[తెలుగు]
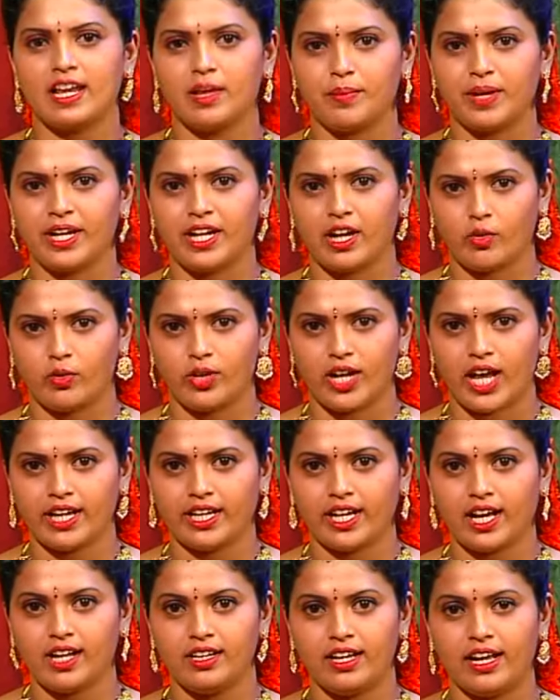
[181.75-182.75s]
ఏమైనా
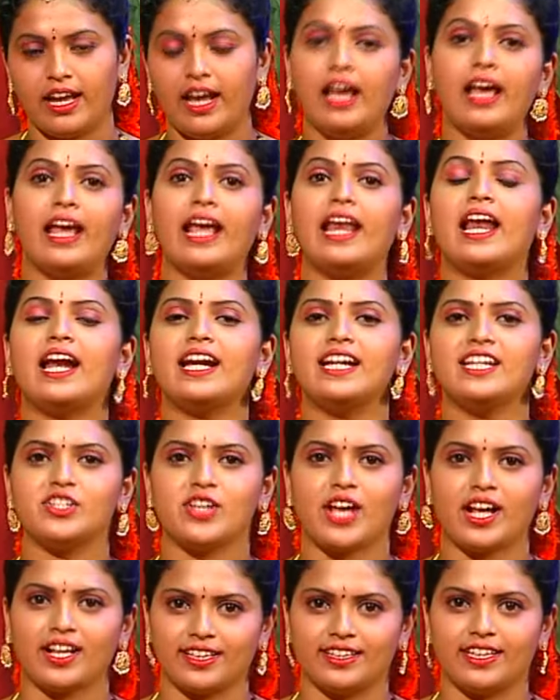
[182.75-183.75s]
ఉన్నాయా ఎలాంటి
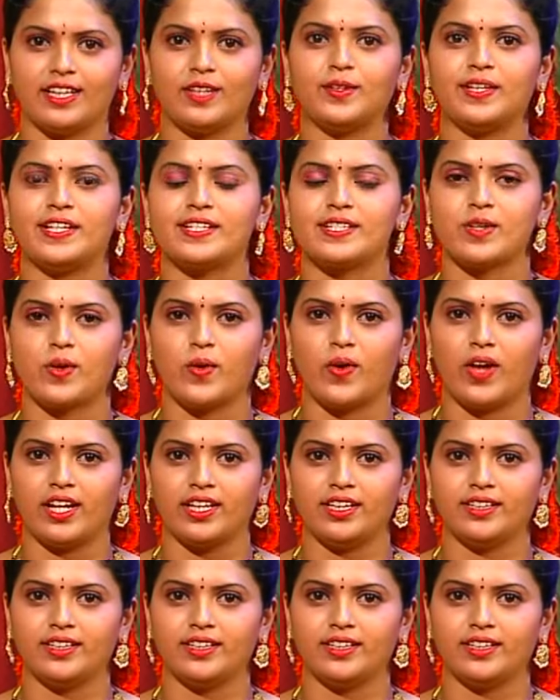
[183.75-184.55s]
జాగ్రత్తలు తీసుకోవాలి